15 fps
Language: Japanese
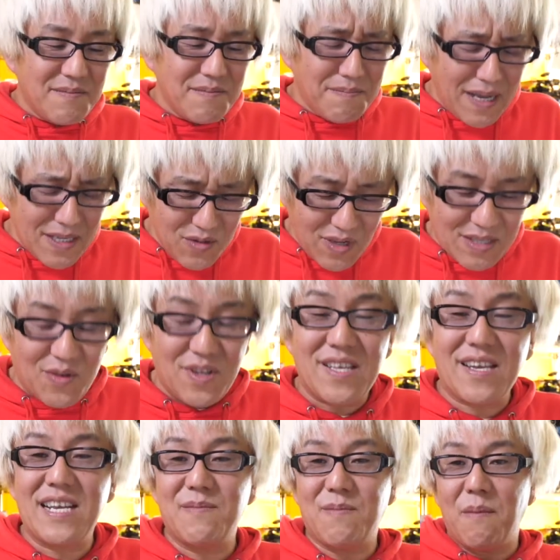場所が取れ
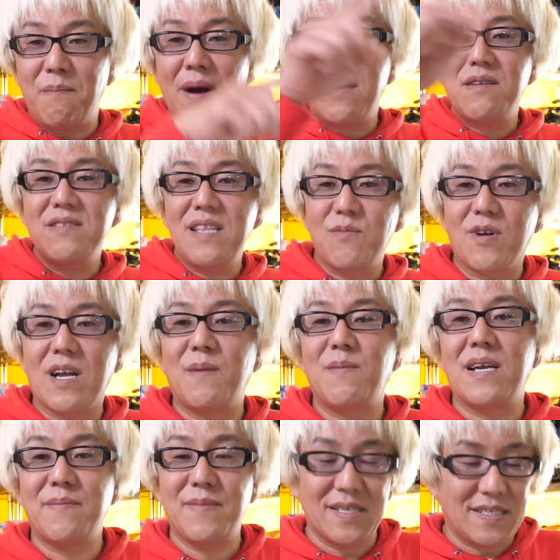なければ丸でも
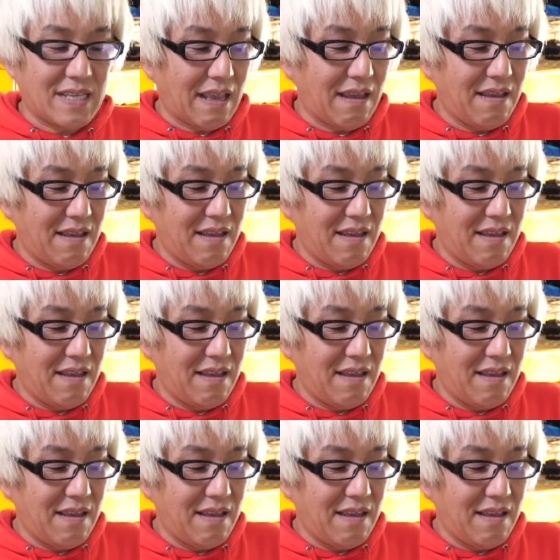構いません。